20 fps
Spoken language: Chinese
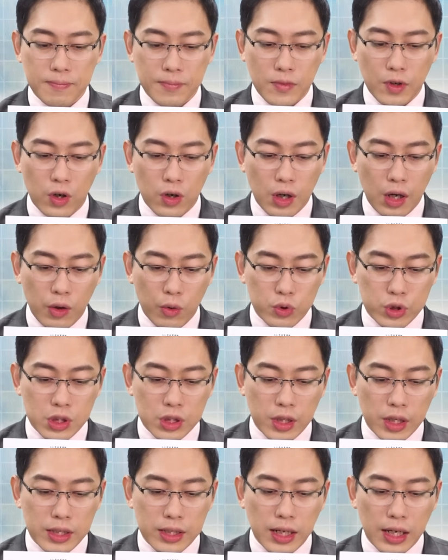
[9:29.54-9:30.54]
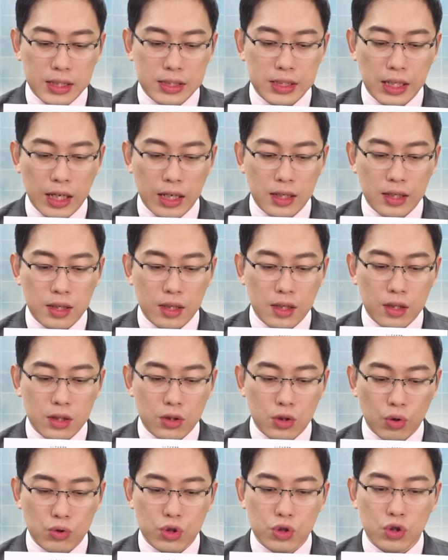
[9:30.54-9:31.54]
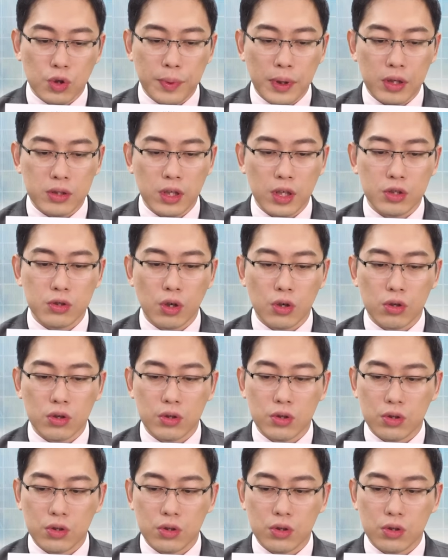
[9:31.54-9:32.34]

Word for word: 哦，啊，我先给你看一下。投资周报的内容